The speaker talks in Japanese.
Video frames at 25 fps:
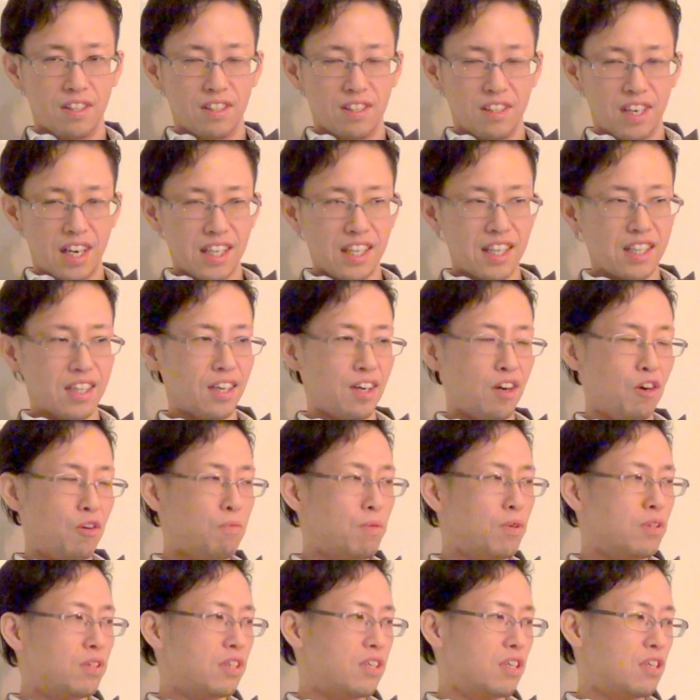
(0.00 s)
あなたが
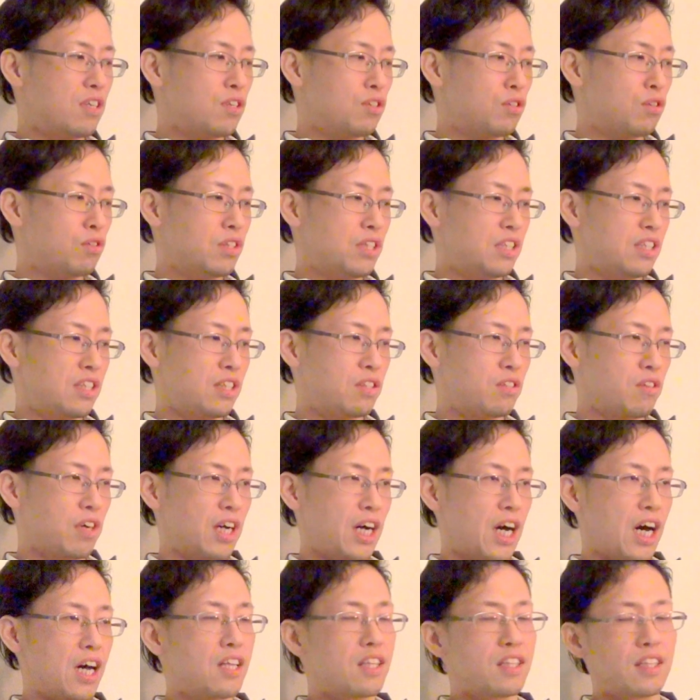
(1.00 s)
思ってる以上に実は
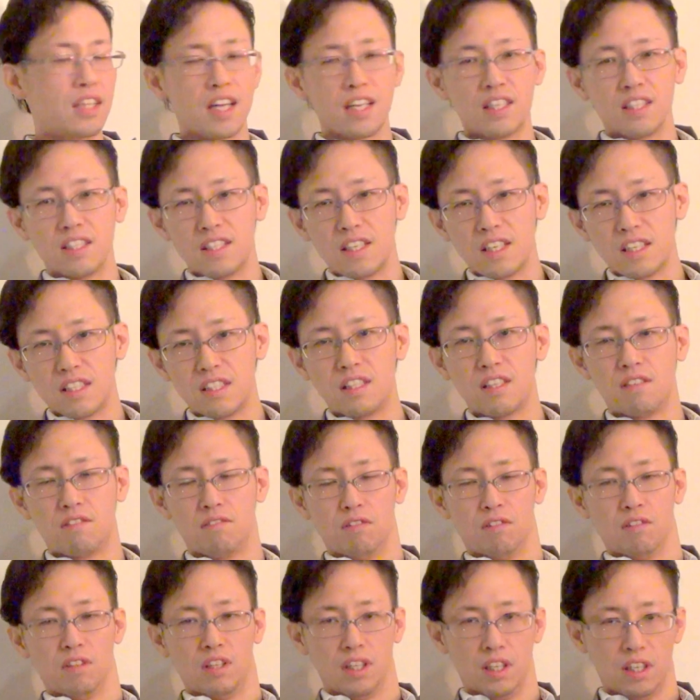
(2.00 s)
簡単にできて
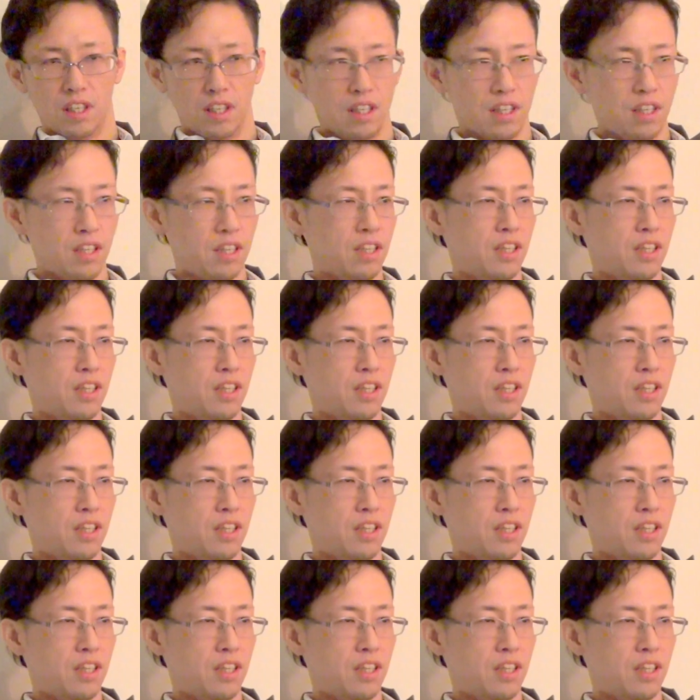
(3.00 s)
るので、